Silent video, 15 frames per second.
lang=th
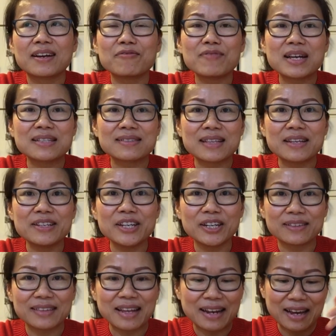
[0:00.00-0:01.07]
เวสต์เยอ
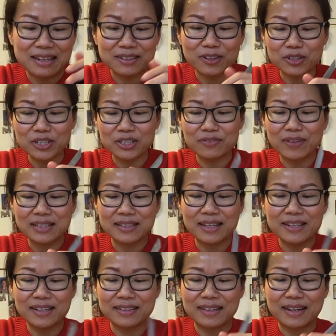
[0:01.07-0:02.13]
ร์ตาลันก็คือเวสต์
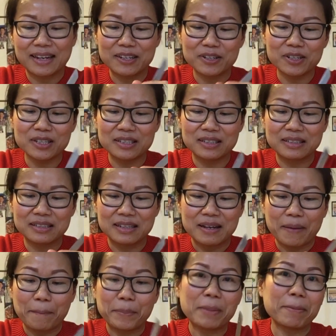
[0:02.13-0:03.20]
เยอร์ตาลันนี่คือ
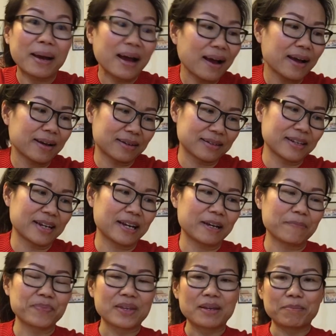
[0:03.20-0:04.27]
เป็นภาคนะคะ
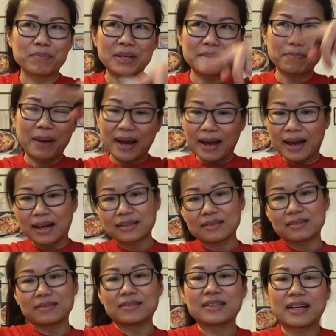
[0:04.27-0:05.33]
เป็นภาค
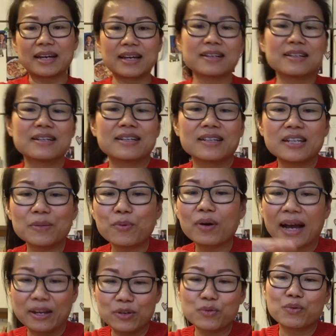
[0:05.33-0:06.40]
นะคะที่พวก
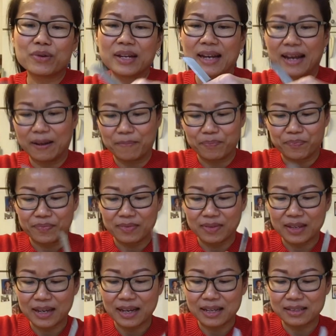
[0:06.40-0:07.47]
ไออยู่นี่แหละ
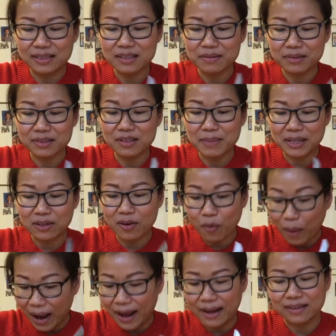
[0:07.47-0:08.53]
นะคะ ซึ่งซึ่งมันก็
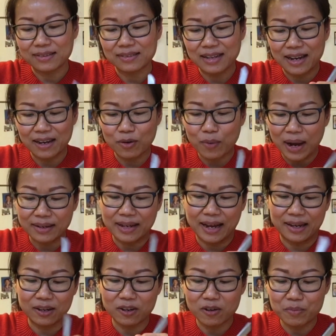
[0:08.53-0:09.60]
กว้างนะคะ กว้างใหญ่
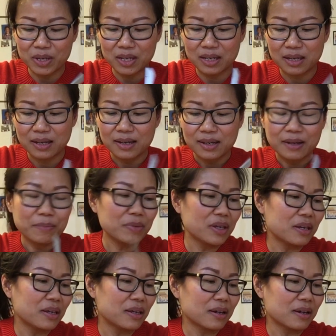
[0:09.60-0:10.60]
แล้วก็มีมี